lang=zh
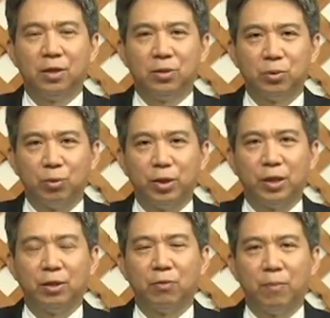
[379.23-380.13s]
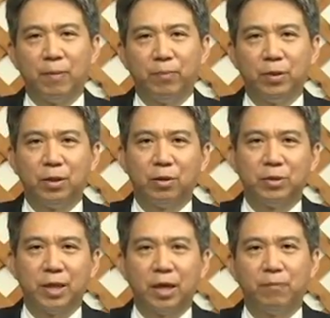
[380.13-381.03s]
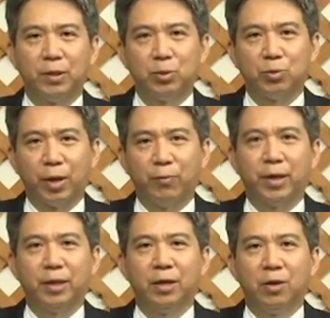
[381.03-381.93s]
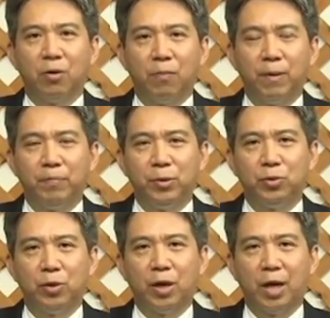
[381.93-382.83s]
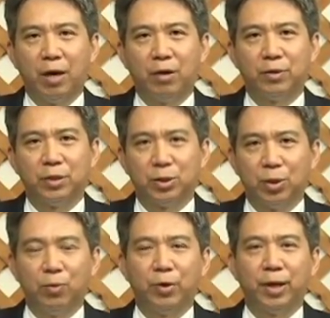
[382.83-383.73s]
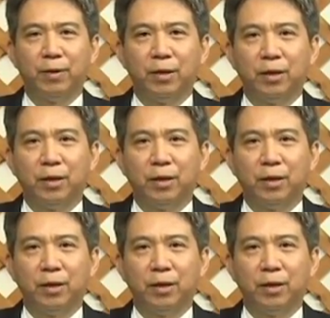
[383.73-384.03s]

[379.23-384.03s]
所以我们不能够在那边甩尾，我们必须要好好的收尾。